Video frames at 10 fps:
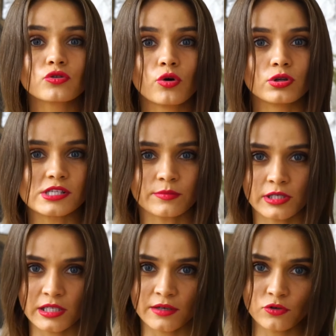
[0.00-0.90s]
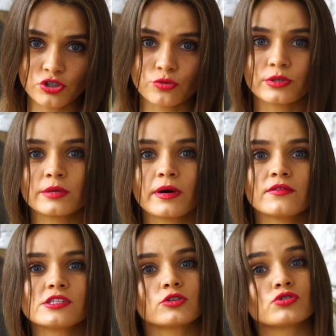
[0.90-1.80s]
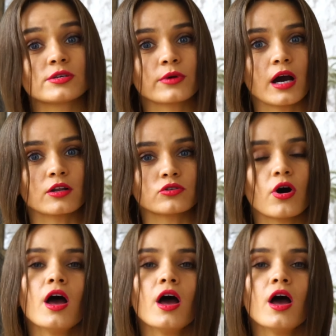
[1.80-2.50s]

голосом для того, чтобы добавить эту сим-карту.